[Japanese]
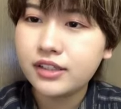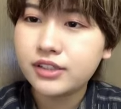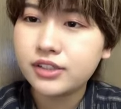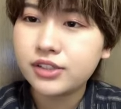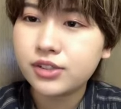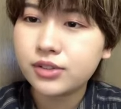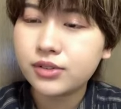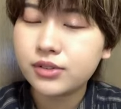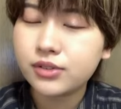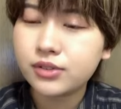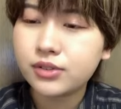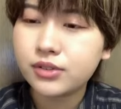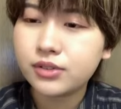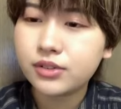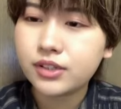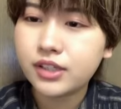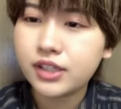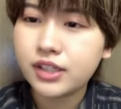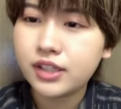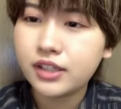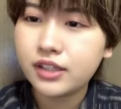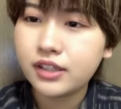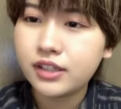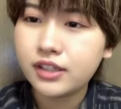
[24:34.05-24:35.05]
ちょっとね
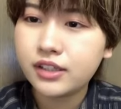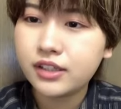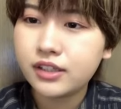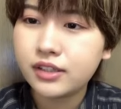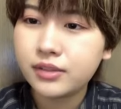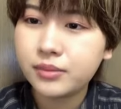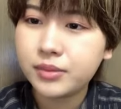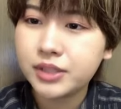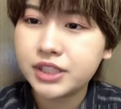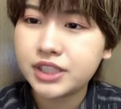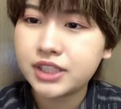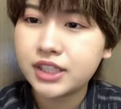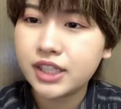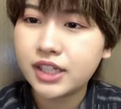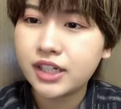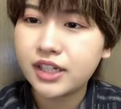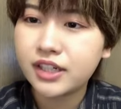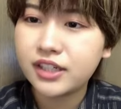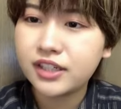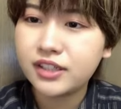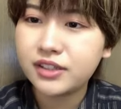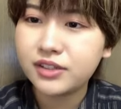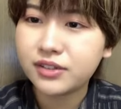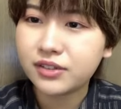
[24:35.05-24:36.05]
見つけら
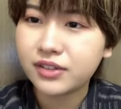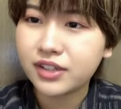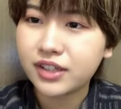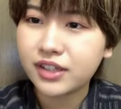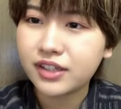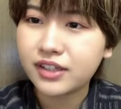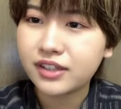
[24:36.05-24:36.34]
れるよね